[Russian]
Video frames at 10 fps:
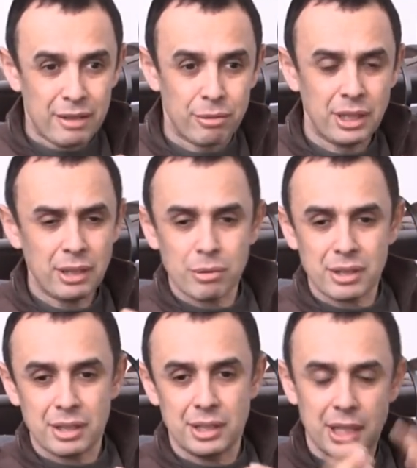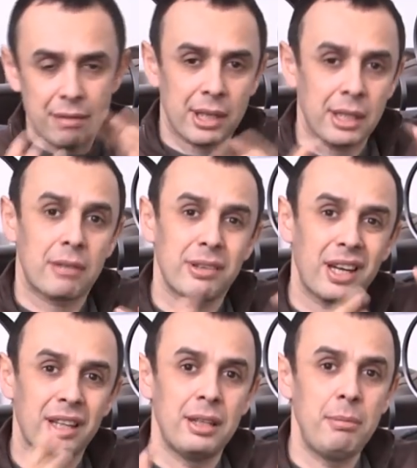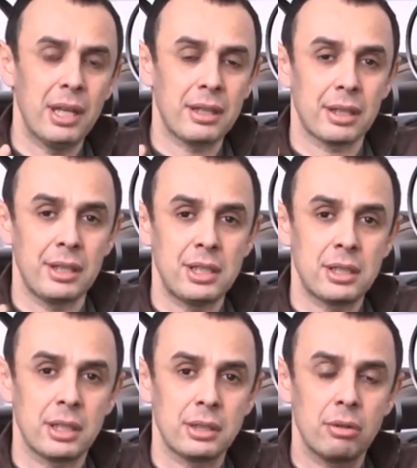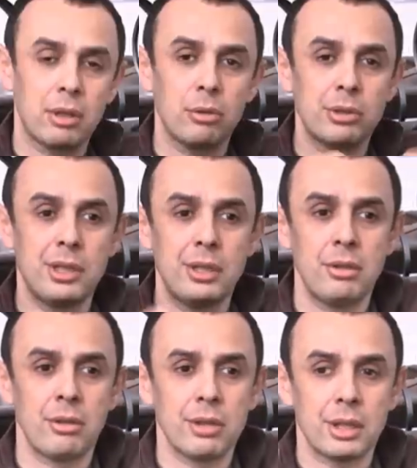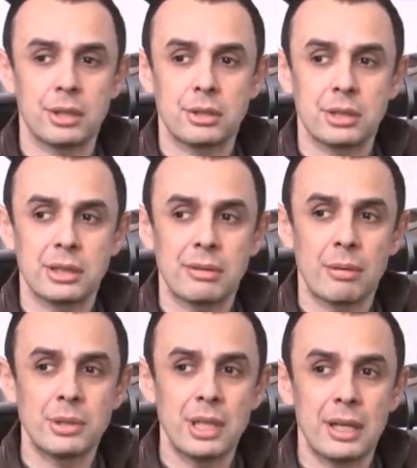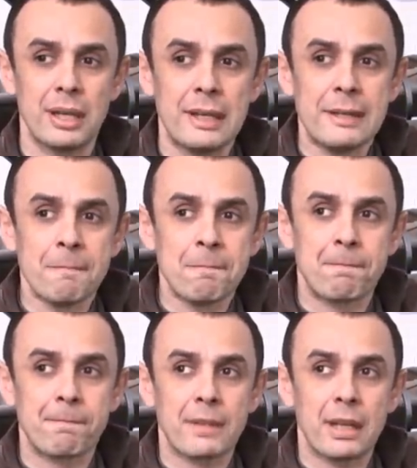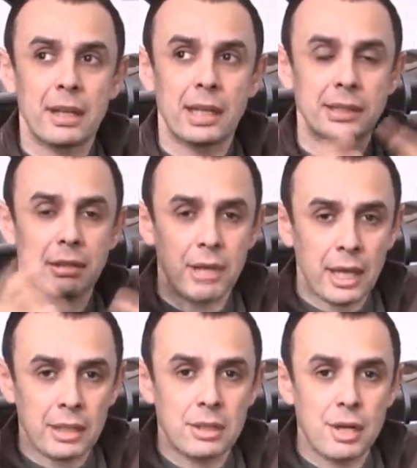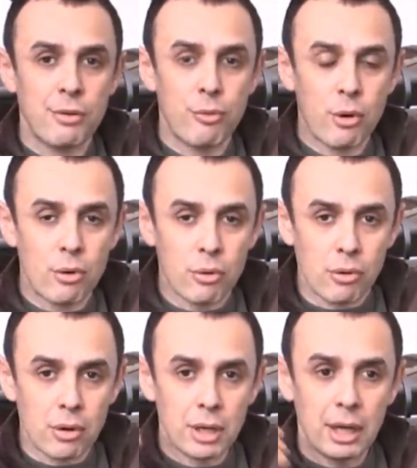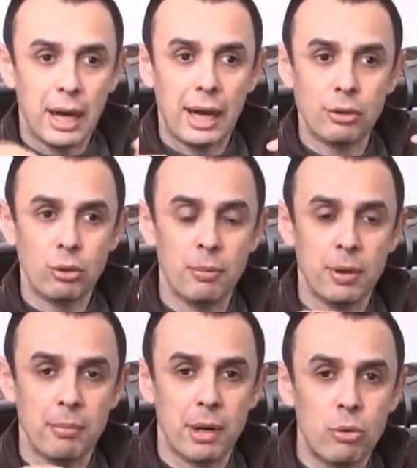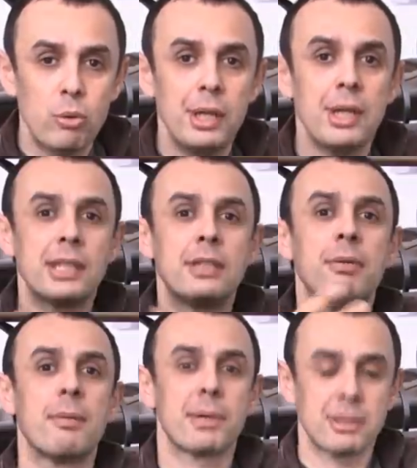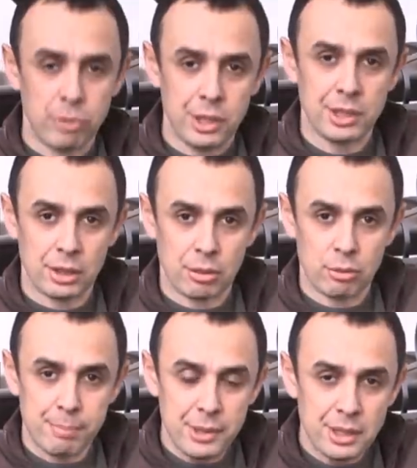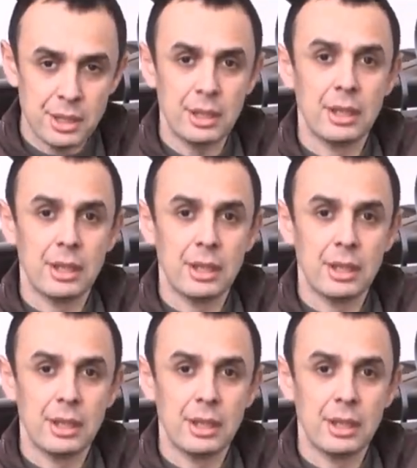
Вот это вот евро на квадратный метр нечто настолько усредненное, что на самом деле оставляет тревогу о том, могу ли я себе позволить это купить